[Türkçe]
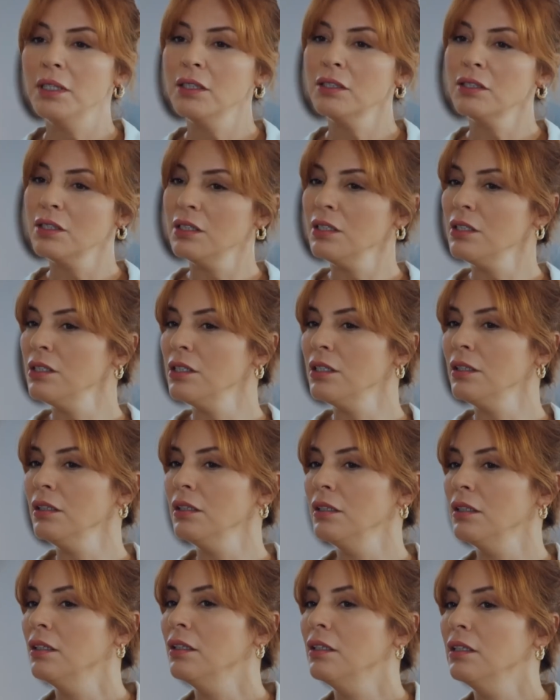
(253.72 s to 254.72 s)
başlayınca
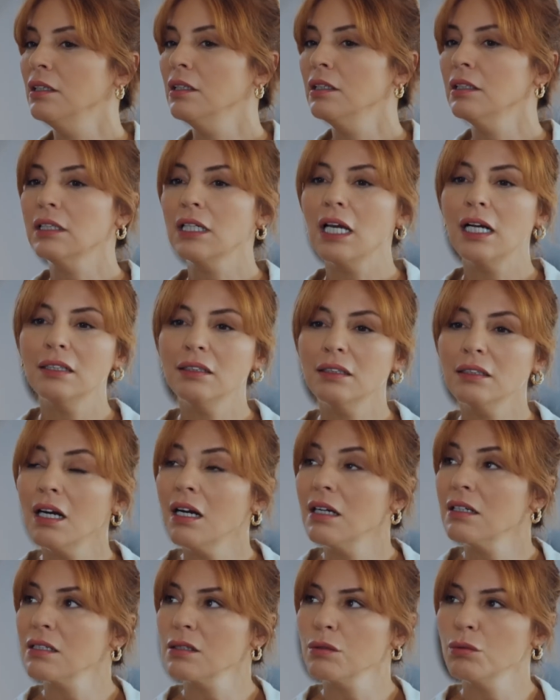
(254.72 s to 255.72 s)
geldi
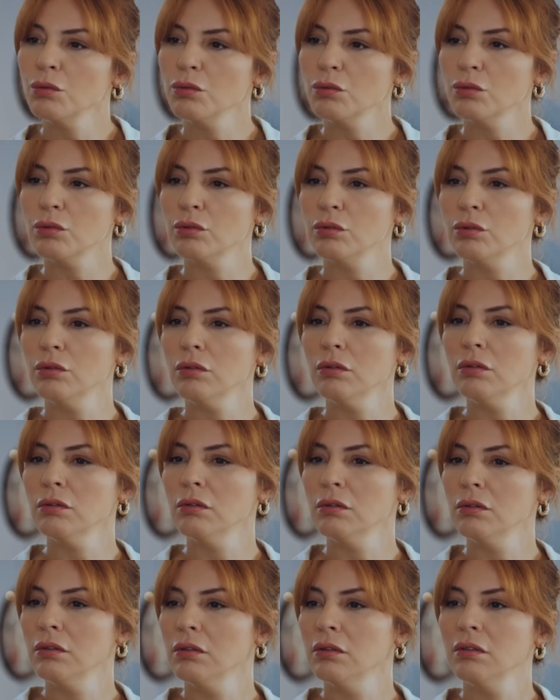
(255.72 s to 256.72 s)
karşısına oturdu.
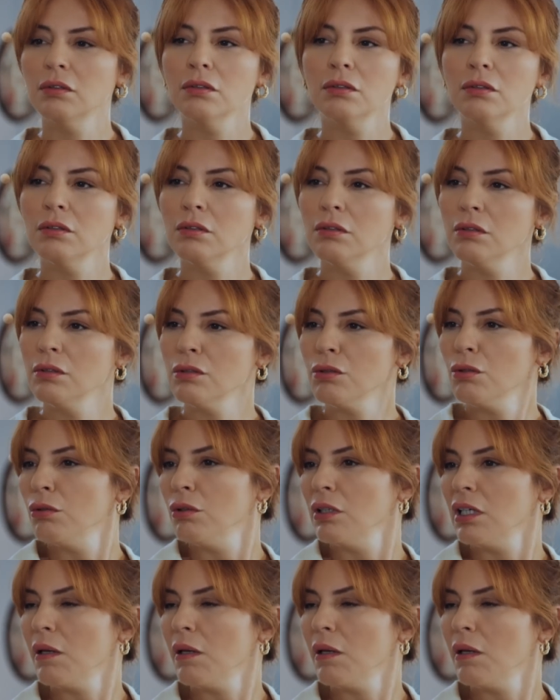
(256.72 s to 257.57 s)
Sonra